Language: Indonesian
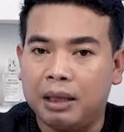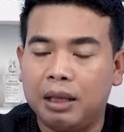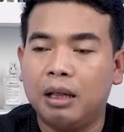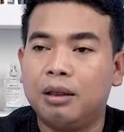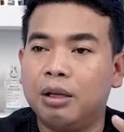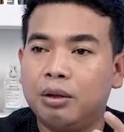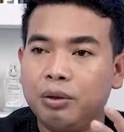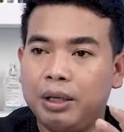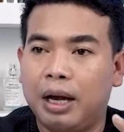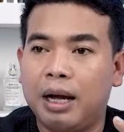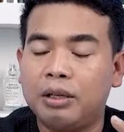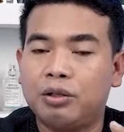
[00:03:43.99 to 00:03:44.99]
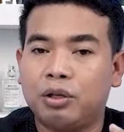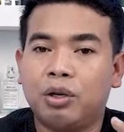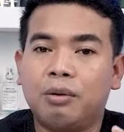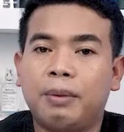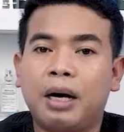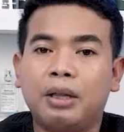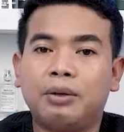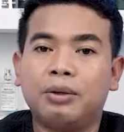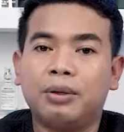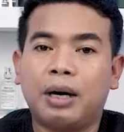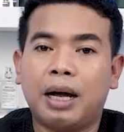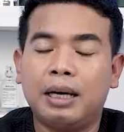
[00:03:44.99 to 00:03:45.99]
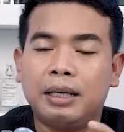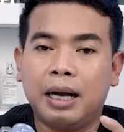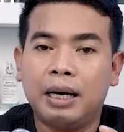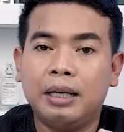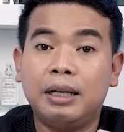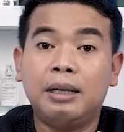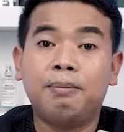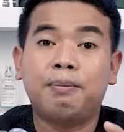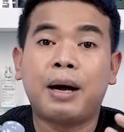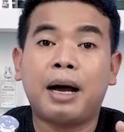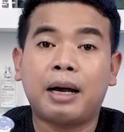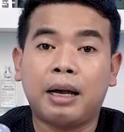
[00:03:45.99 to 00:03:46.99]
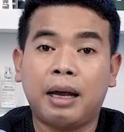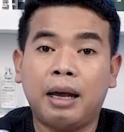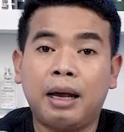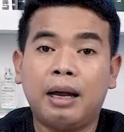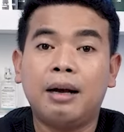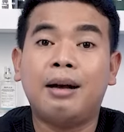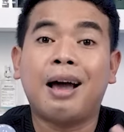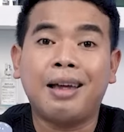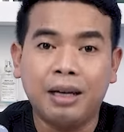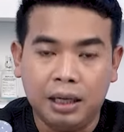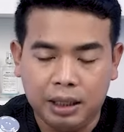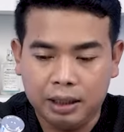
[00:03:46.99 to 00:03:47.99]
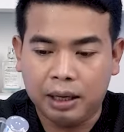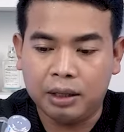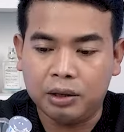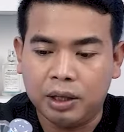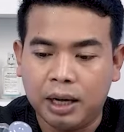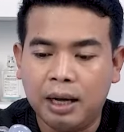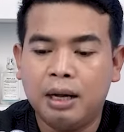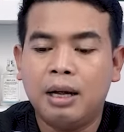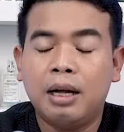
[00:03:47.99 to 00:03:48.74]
Dan tentunya cocok banget untuk kalian dipakai daily, kayak gitu ya.